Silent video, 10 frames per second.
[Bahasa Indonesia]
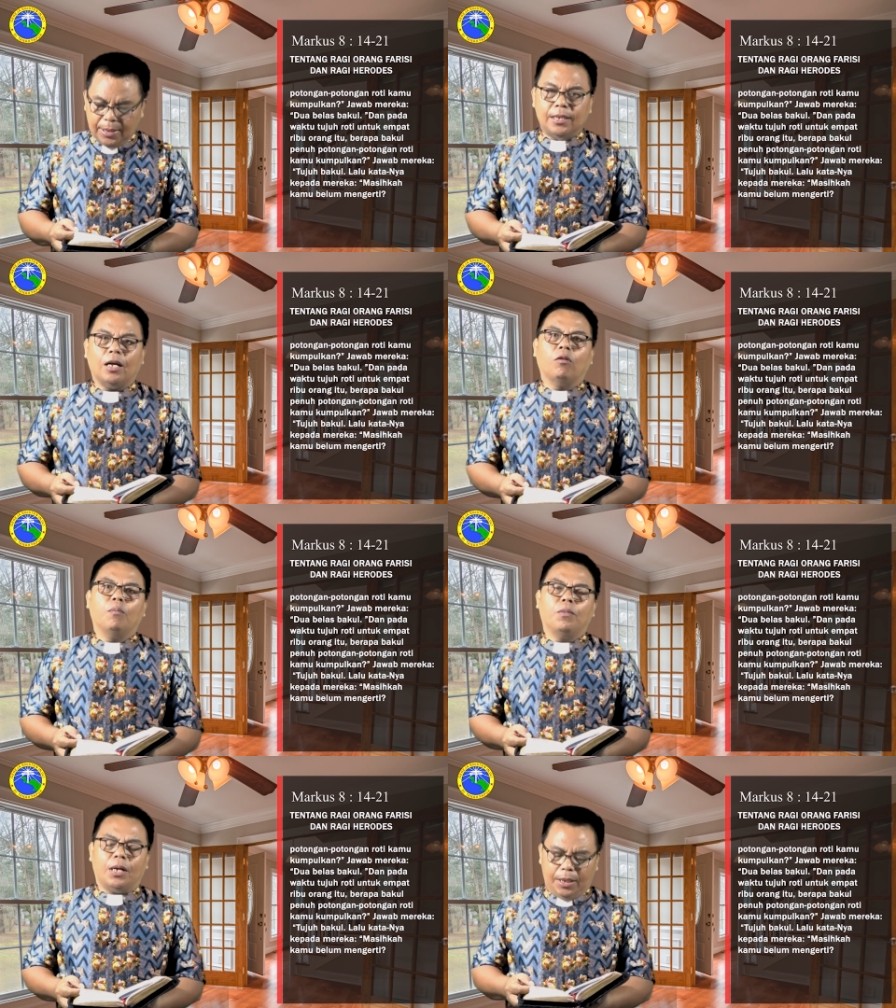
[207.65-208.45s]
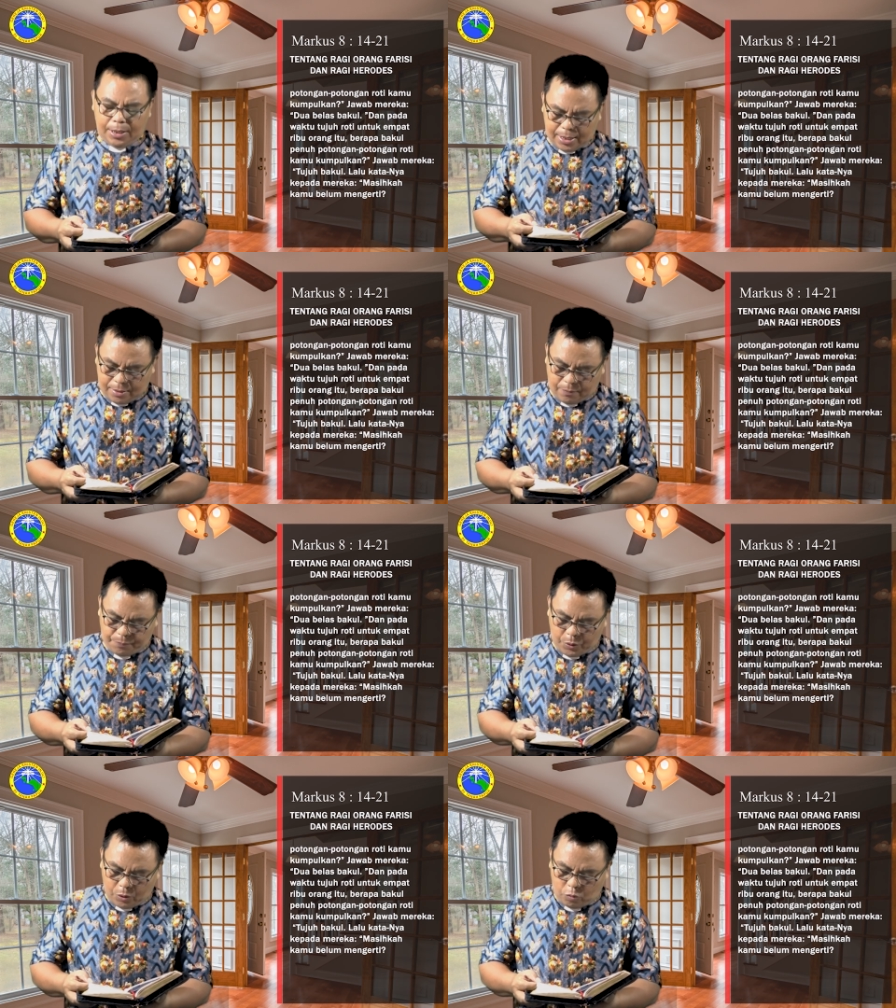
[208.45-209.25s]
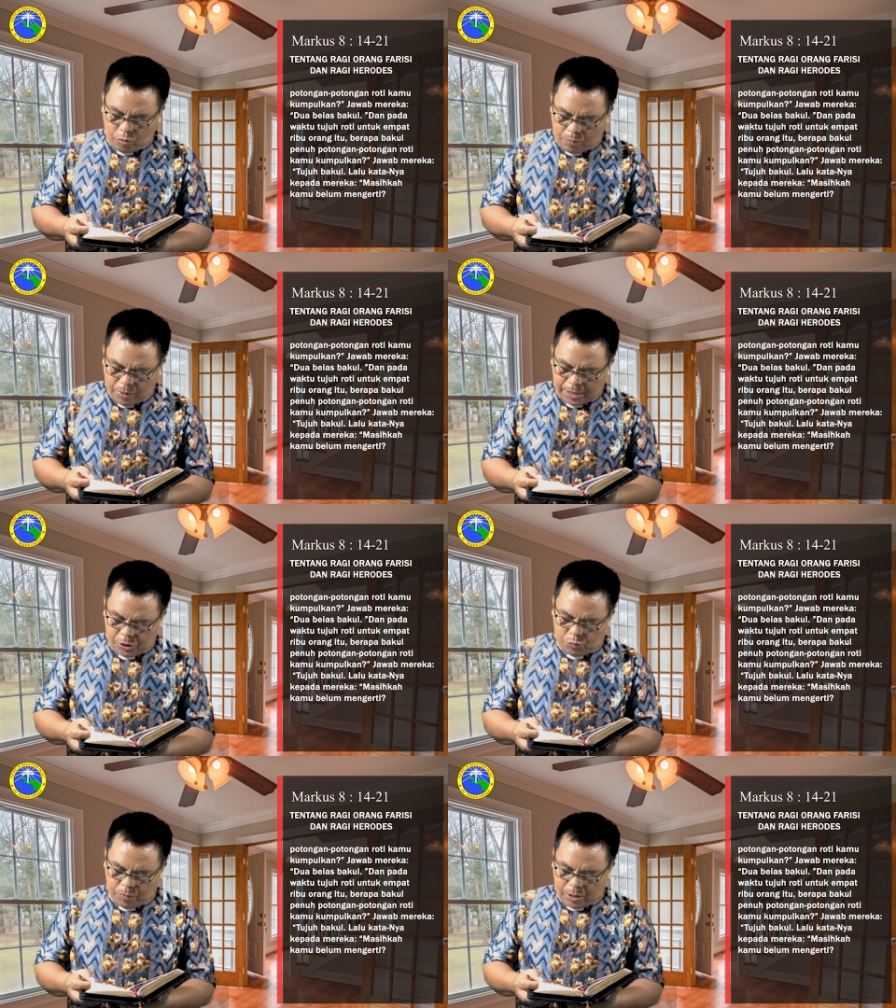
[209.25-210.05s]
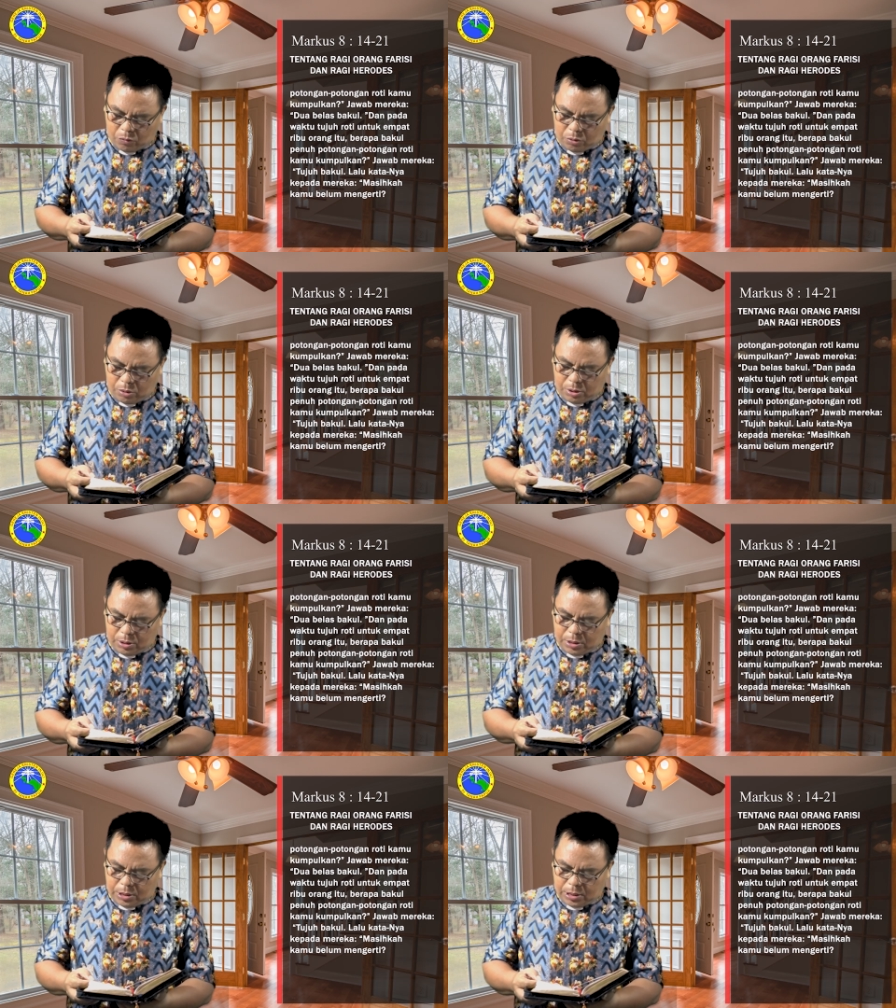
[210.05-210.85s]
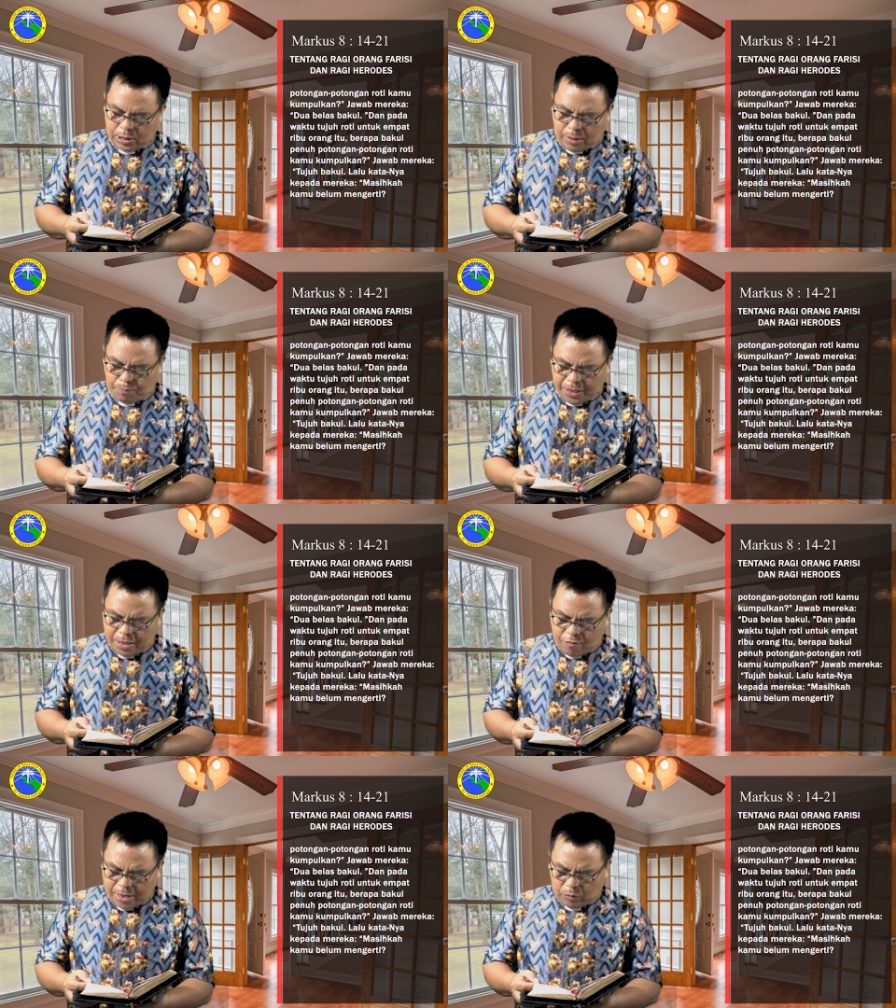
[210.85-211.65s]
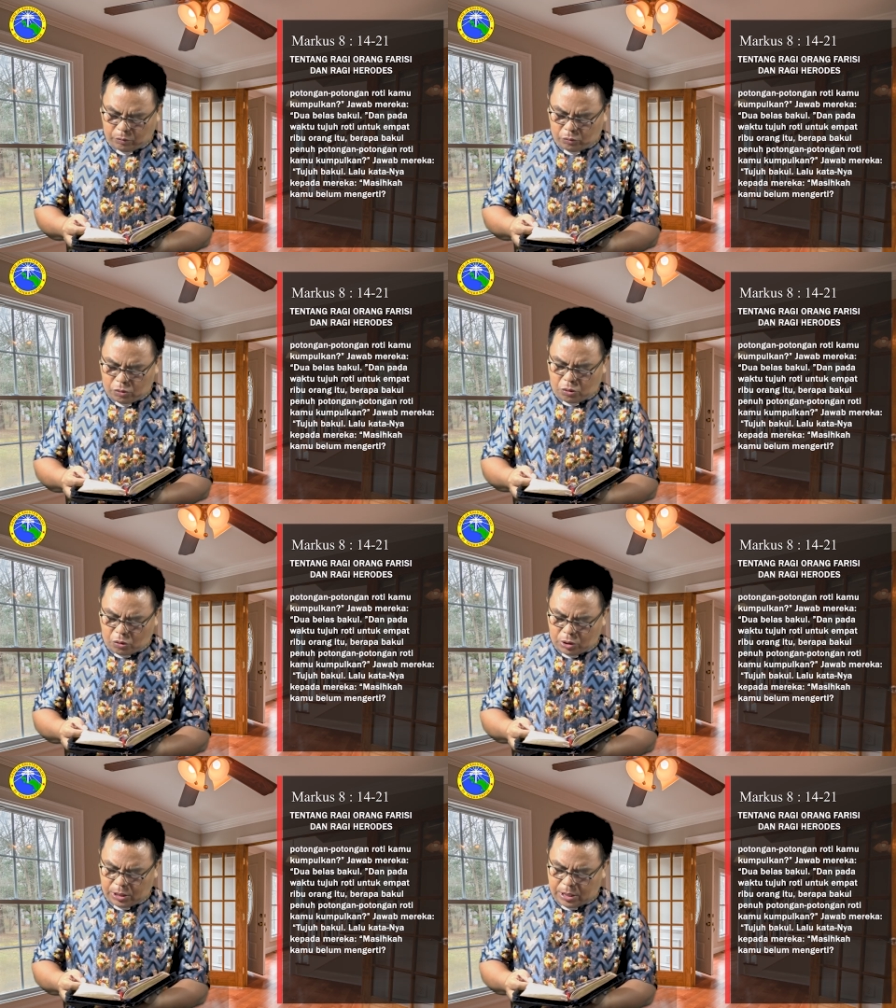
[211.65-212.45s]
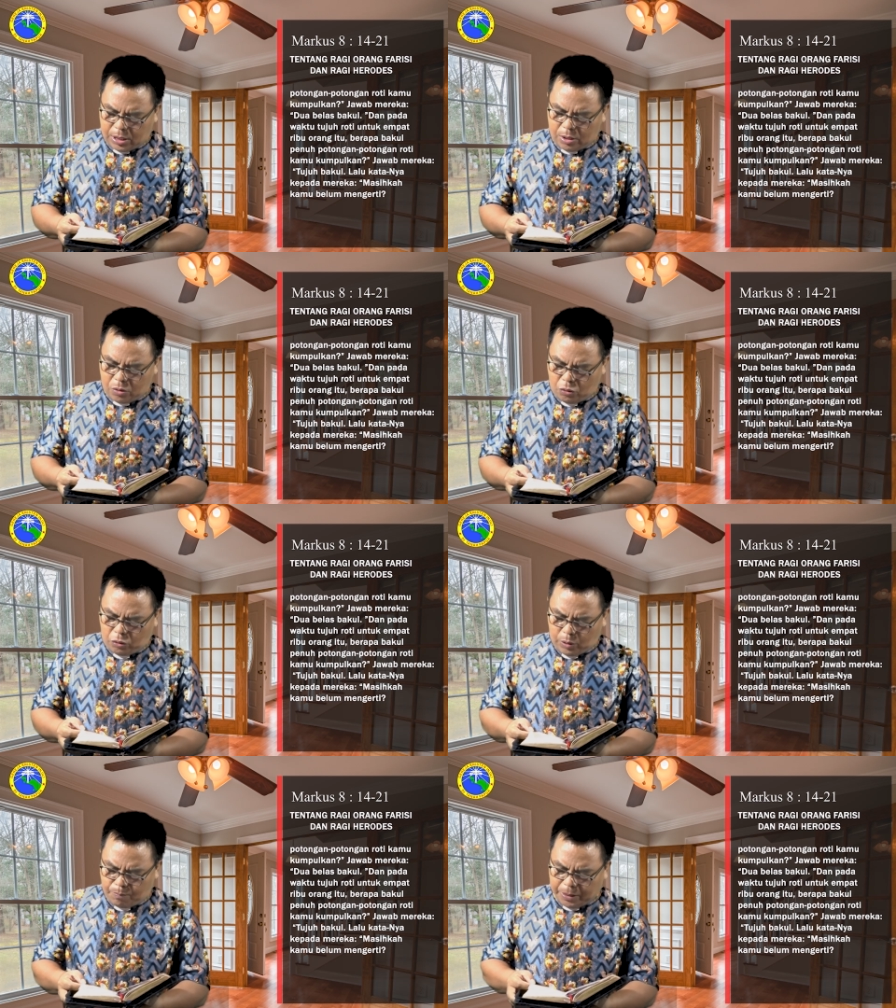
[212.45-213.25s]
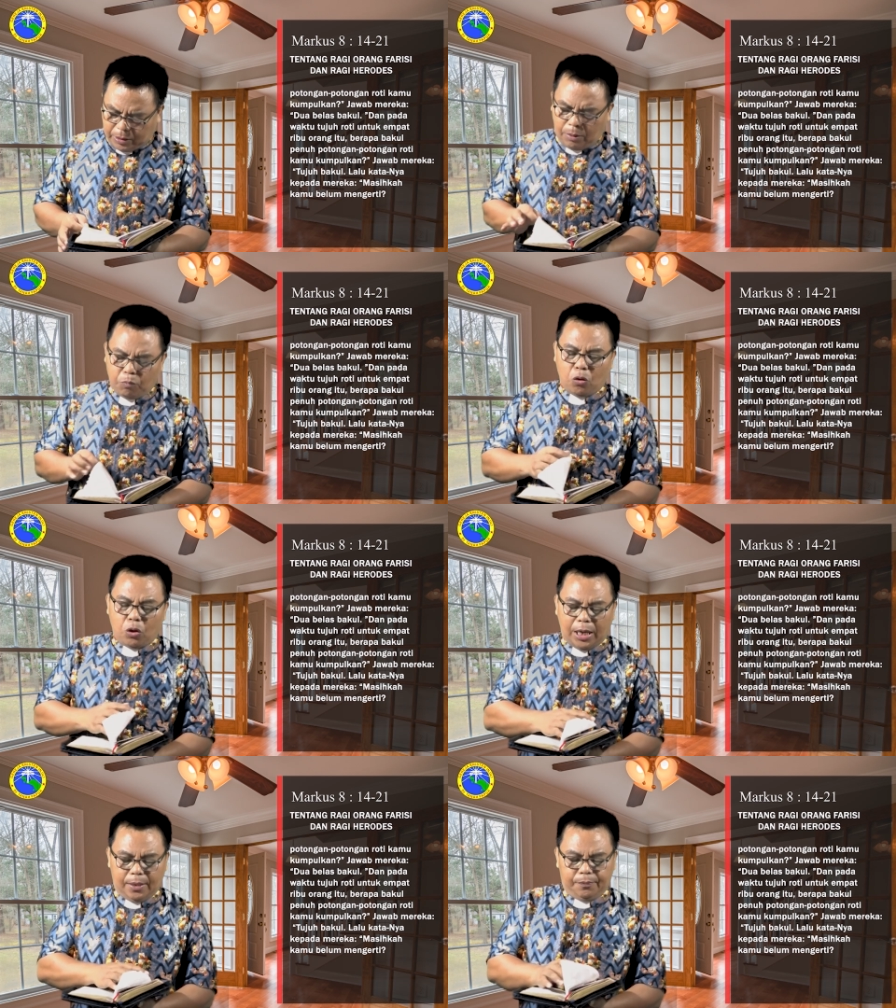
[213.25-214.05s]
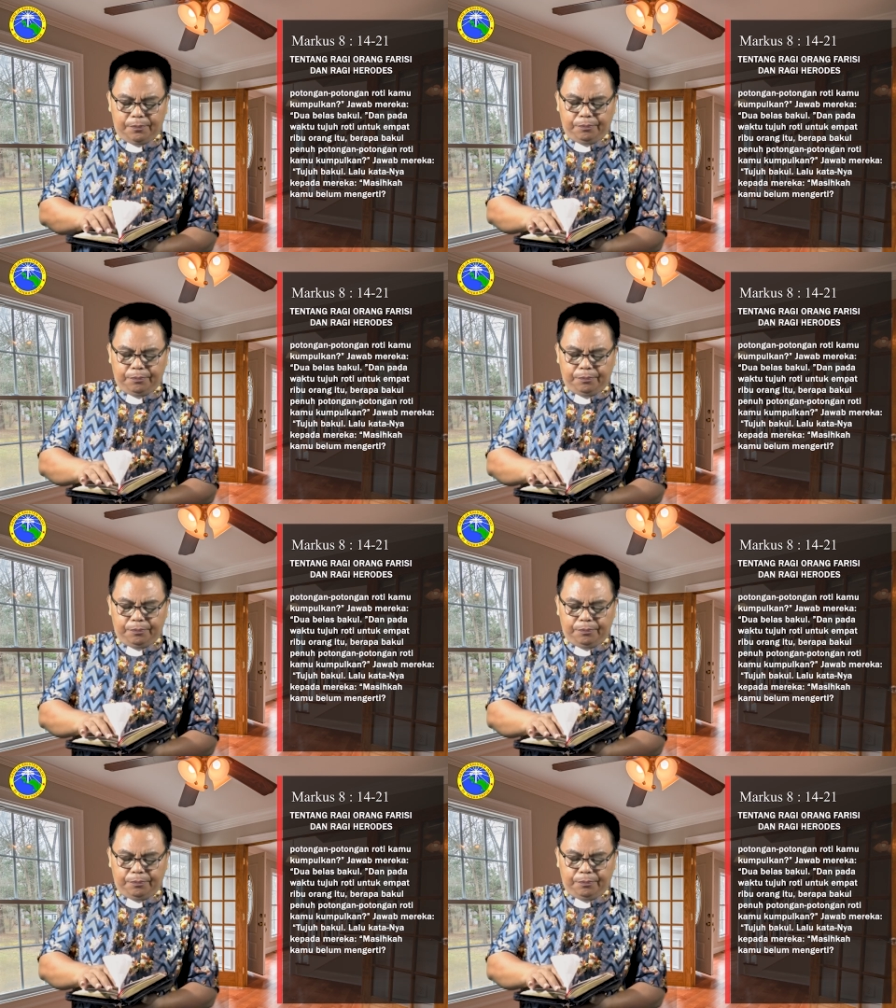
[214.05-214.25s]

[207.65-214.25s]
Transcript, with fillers: Jawab mereka, dua belas bakul. Dan pada waktu tujuh roti untuk empat ribu orang.